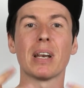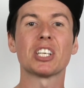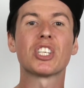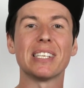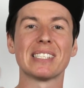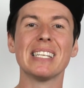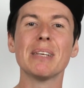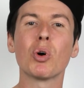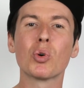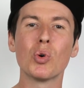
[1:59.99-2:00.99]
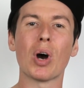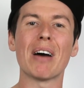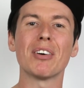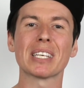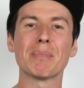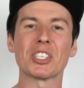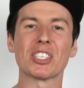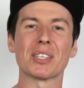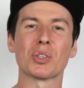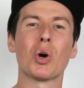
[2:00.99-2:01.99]
Là, je laisse libre cours à votre
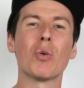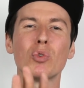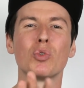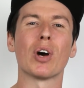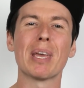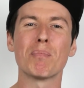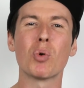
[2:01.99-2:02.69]
imagination, vous saurez